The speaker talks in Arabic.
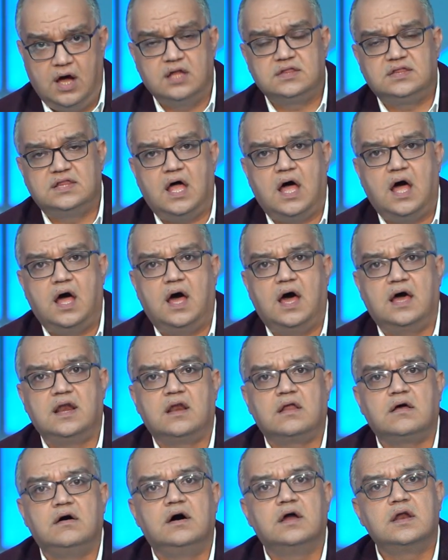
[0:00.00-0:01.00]
اطلع
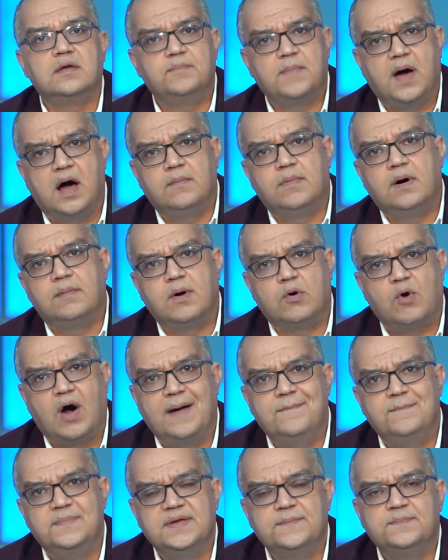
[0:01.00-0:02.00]
على القارب مع بابا
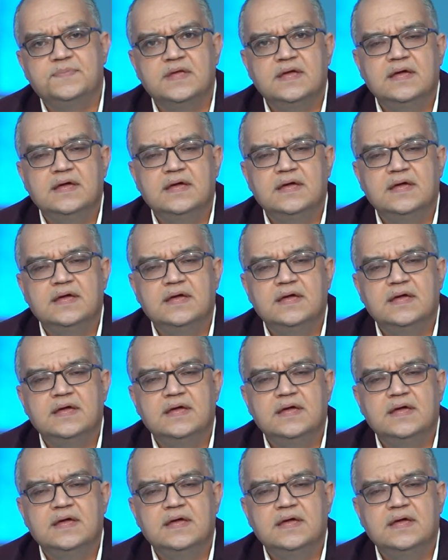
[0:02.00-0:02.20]
وعمي